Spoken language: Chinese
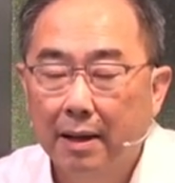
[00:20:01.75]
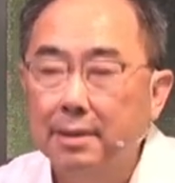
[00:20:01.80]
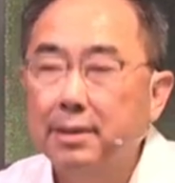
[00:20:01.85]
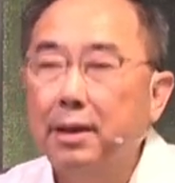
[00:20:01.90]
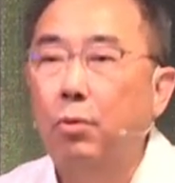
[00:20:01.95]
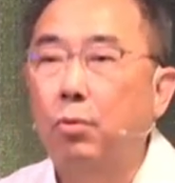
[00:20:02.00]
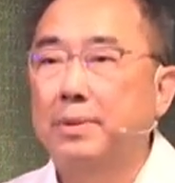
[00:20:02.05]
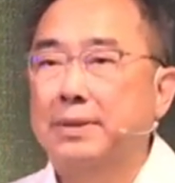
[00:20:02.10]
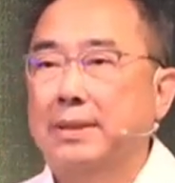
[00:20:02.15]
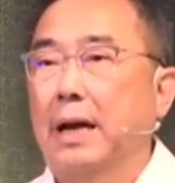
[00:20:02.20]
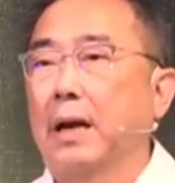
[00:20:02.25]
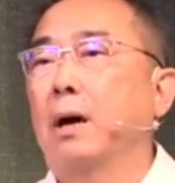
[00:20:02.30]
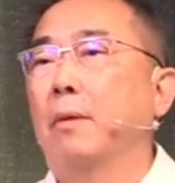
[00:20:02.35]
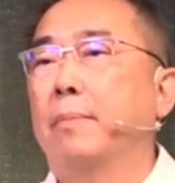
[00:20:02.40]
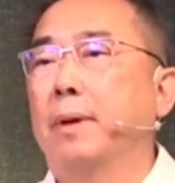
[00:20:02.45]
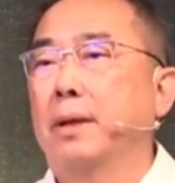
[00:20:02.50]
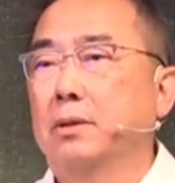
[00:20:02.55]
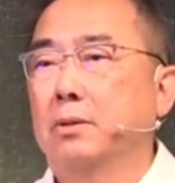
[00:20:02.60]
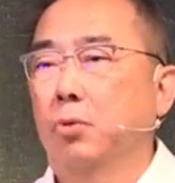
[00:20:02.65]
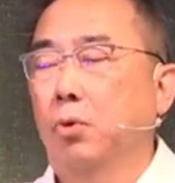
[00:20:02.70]
刚才我们长
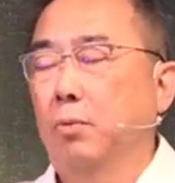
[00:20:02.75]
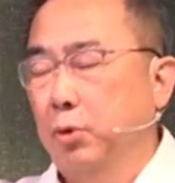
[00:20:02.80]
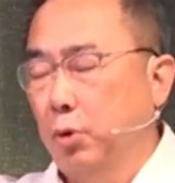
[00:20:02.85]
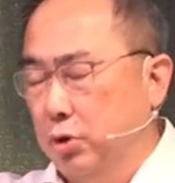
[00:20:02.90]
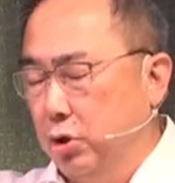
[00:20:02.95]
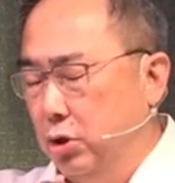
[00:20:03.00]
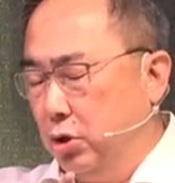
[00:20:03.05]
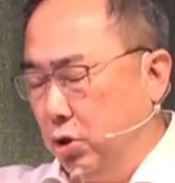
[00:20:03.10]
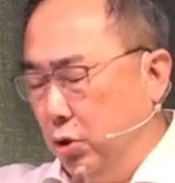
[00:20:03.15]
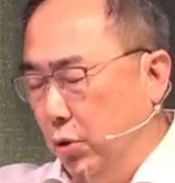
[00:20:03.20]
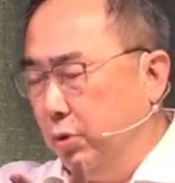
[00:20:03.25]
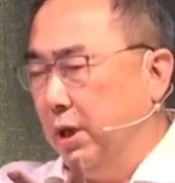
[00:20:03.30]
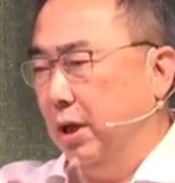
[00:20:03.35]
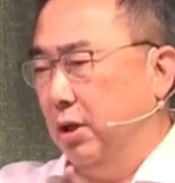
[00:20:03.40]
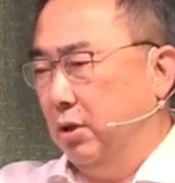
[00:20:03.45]
老们，我们都是九